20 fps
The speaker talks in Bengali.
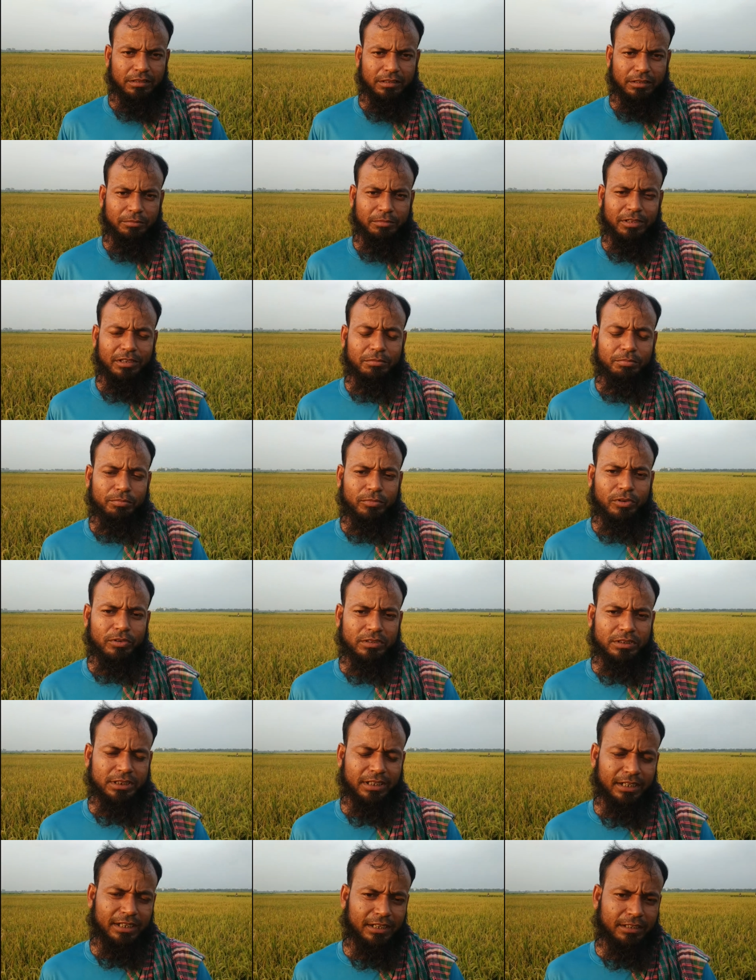আমার মোট
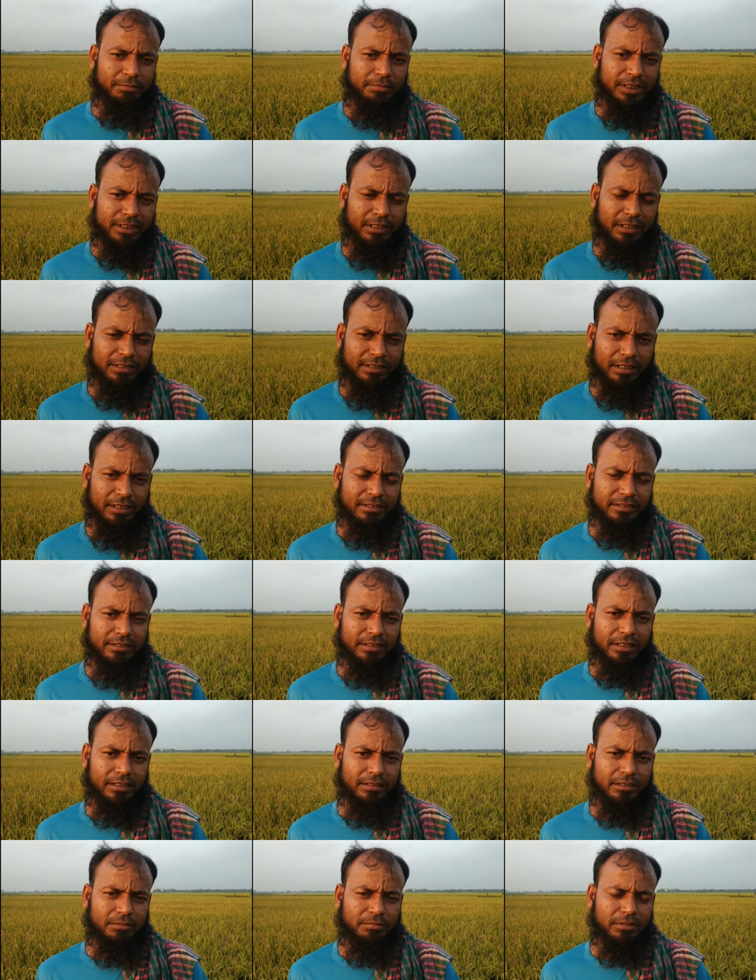সাড়ে আট বিঘা ধান
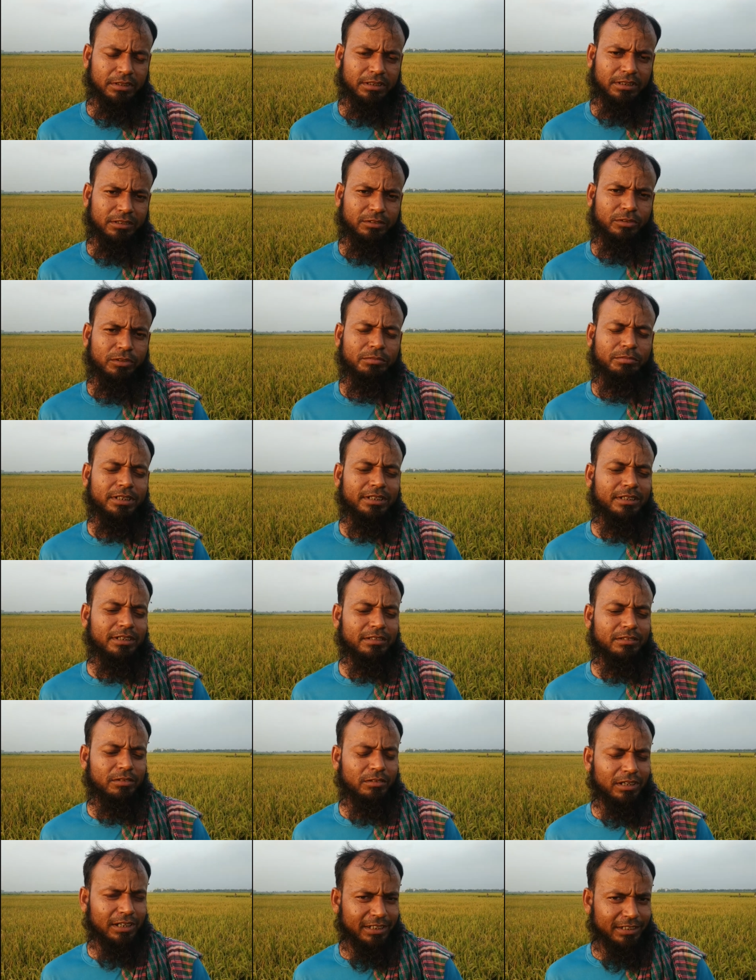ধানের মধ্যে দুই বিঘা
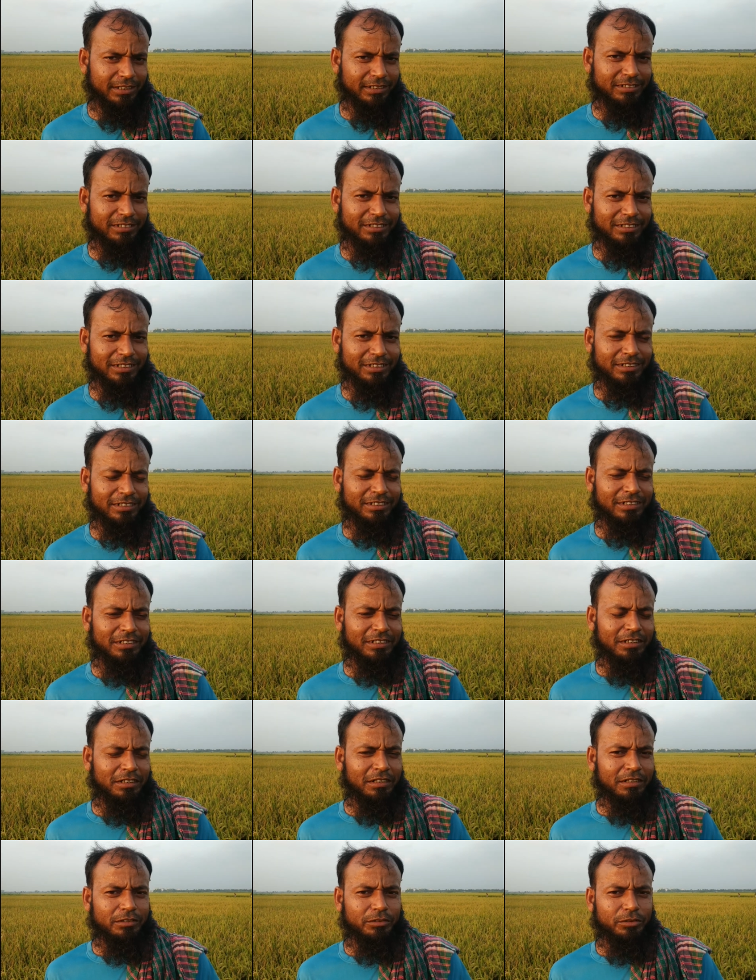তলাই গেছে
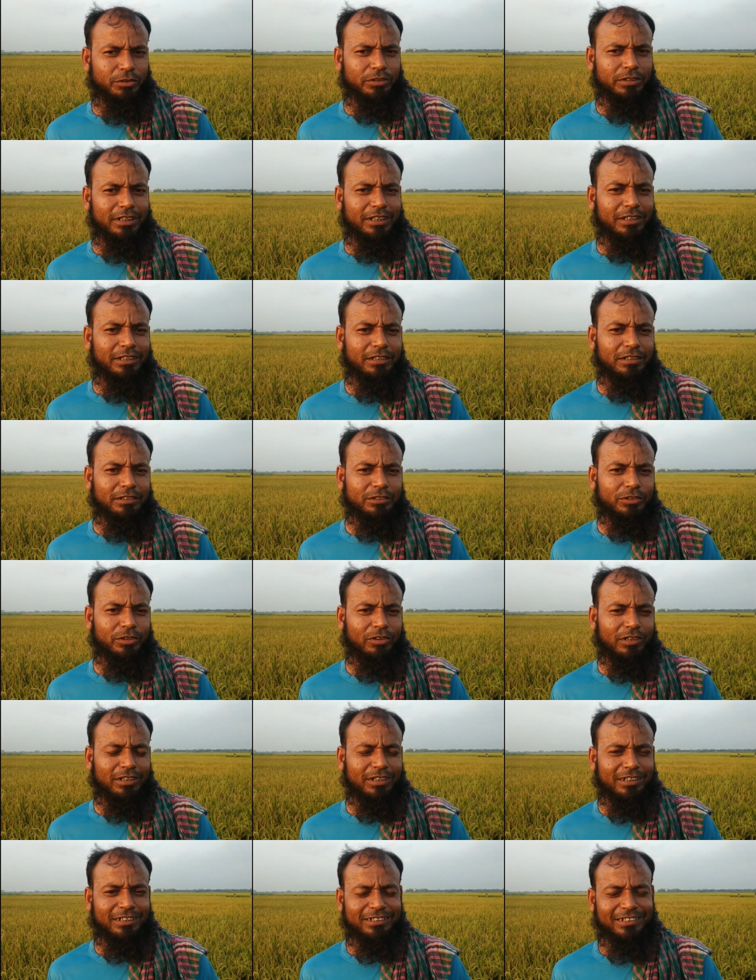যদি
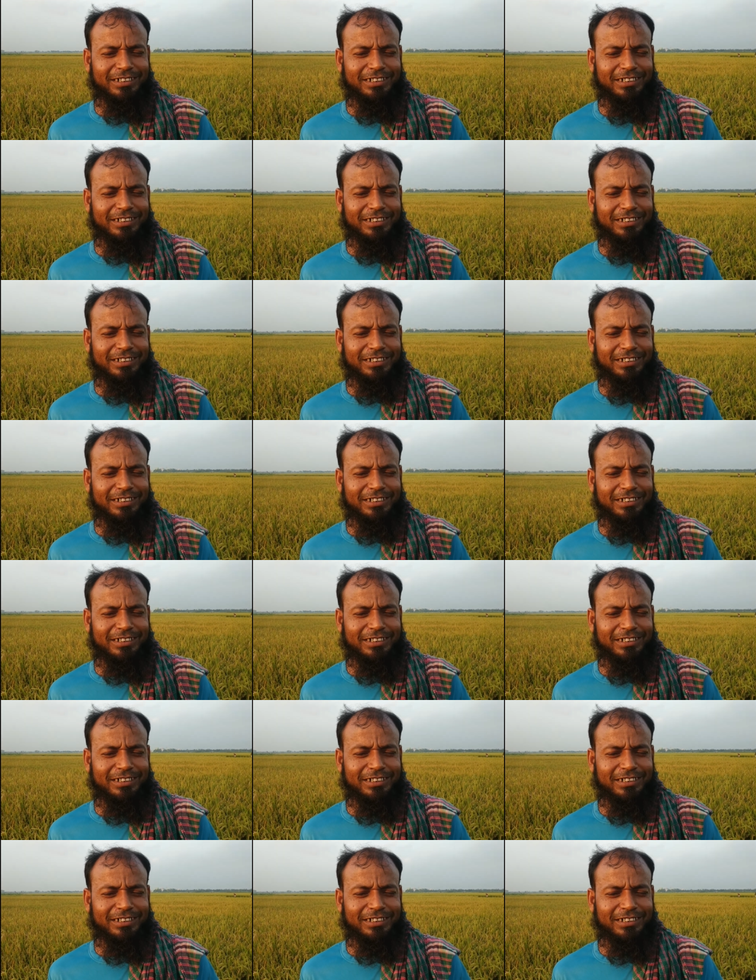সরকারের